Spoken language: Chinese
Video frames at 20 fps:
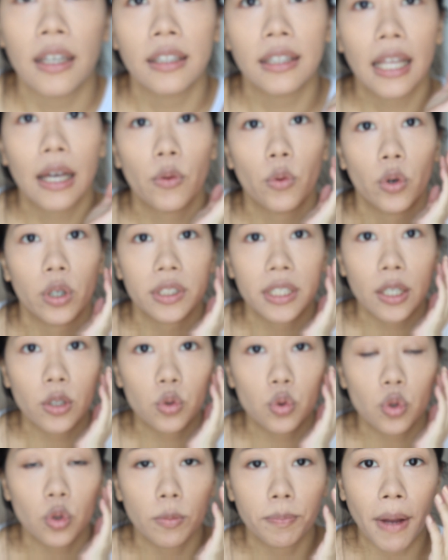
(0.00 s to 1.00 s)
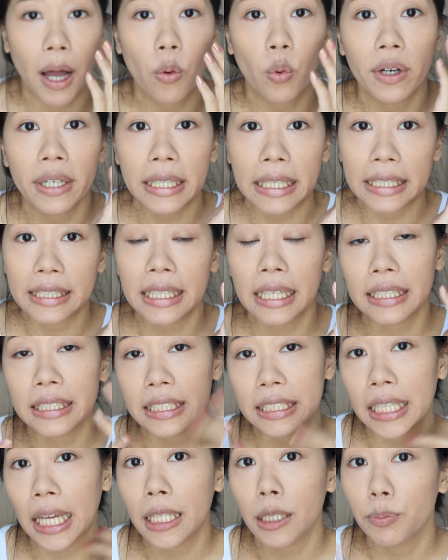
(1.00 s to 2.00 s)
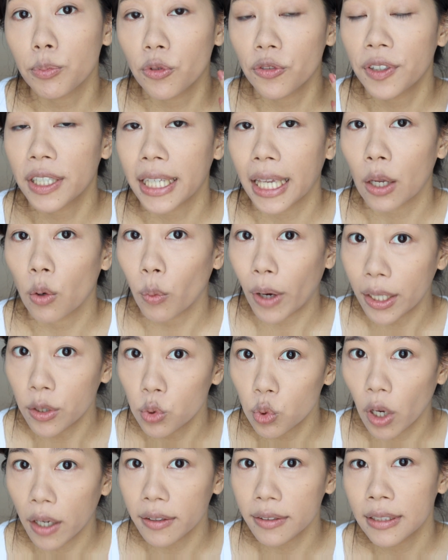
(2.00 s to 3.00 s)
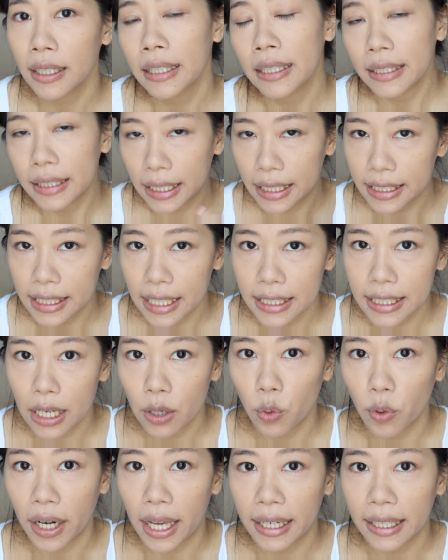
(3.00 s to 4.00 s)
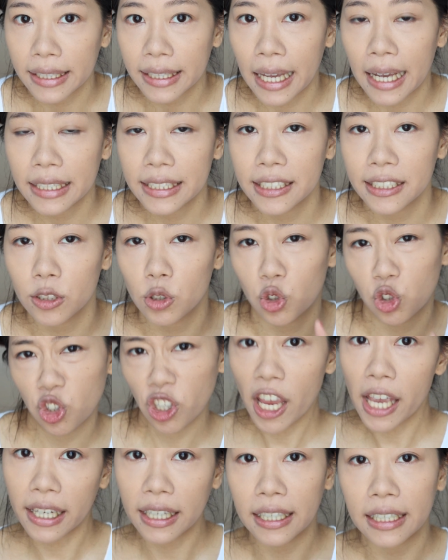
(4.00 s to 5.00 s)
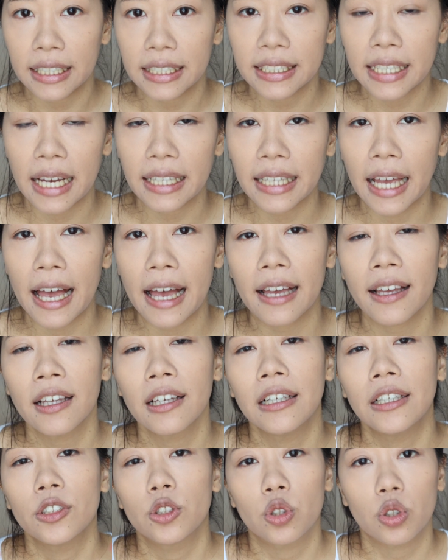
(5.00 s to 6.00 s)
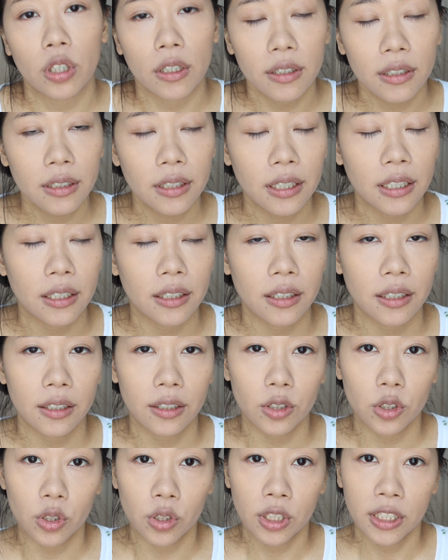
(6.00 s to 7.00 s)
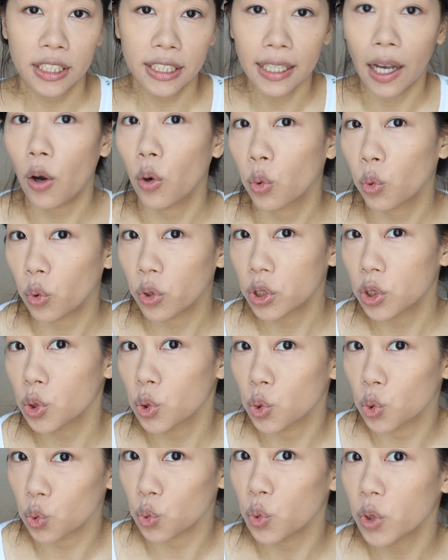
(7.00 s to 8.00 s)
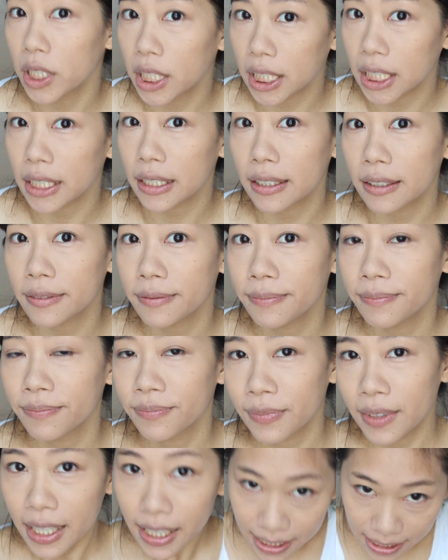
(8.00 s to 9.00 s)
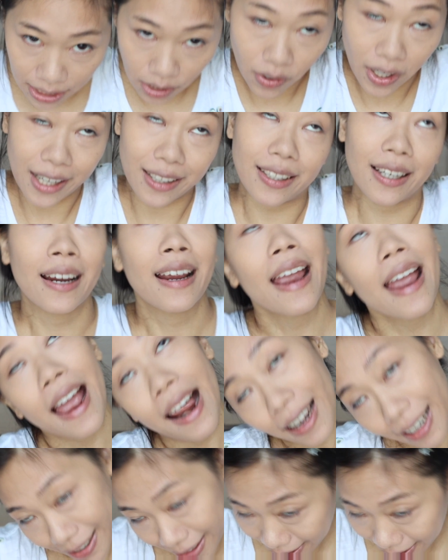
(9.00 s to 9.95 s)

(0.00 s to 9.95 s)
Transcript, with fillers: 那我再去把我脸上其他的部分给完妆。等一下再回来跟大家一起 check 一下它整体的效果是如何。s t l l t e r a l l g a t r